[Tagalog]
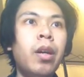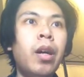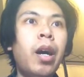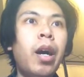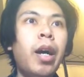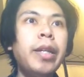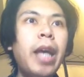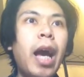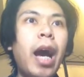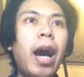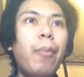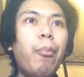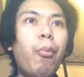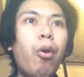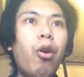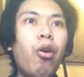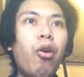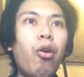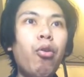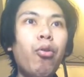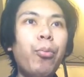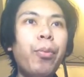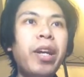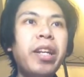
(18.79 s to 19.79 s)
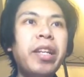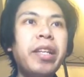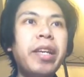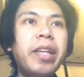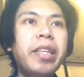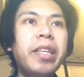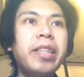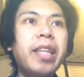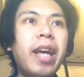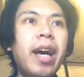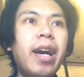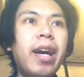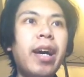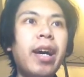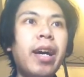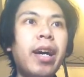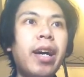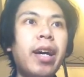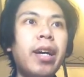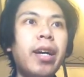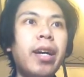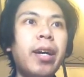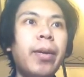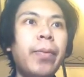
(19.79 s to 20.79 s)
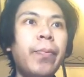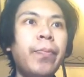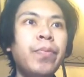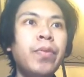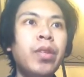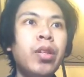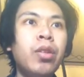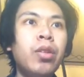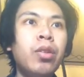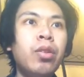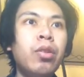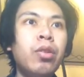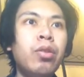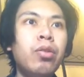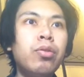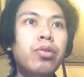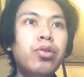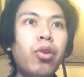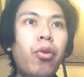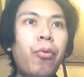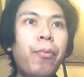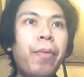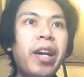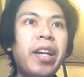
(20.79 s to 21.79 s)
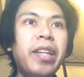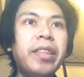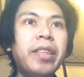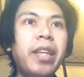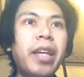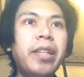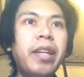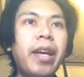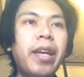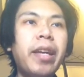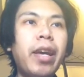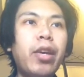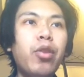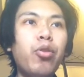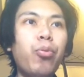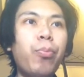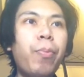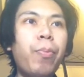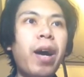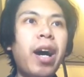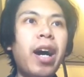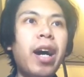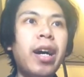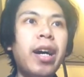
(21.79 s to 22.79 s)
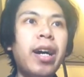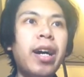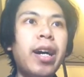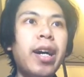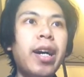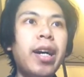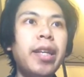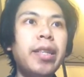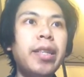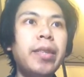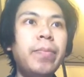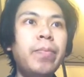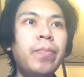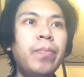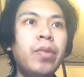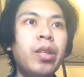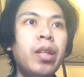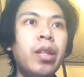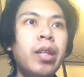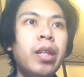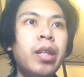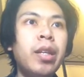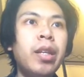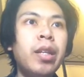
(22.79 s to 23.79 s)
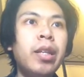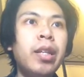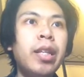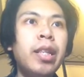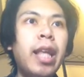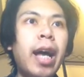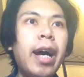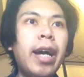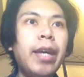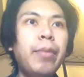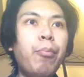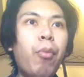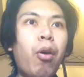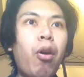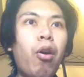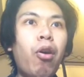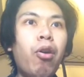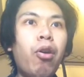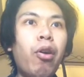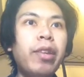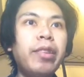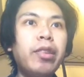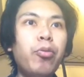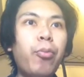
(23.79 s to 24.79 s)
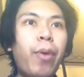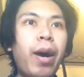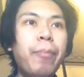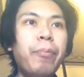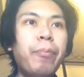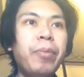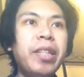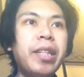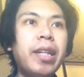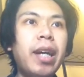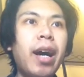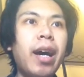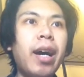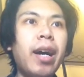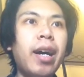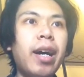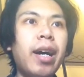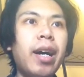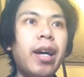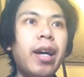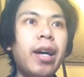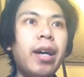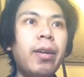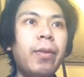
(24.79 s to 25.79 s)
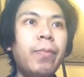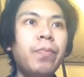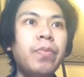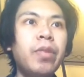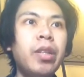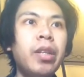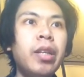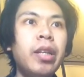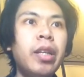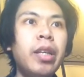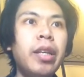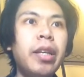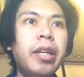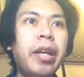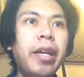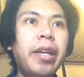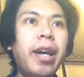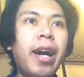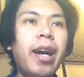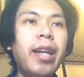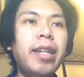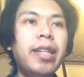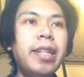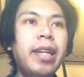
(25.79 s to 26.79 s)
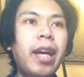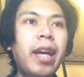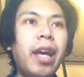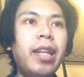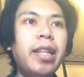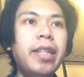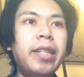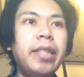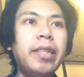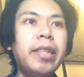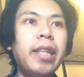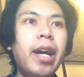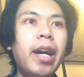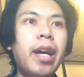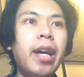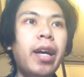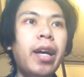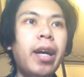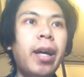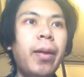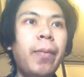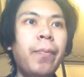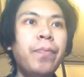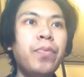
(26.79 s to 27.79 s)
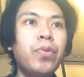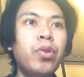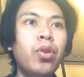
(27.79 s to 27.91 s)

Hayaan mo kong hubarin kita ha. Gusto ko makita na ikay hubahad. Hilain mo ako at lumapit ka ha. Ikay kahali-halina.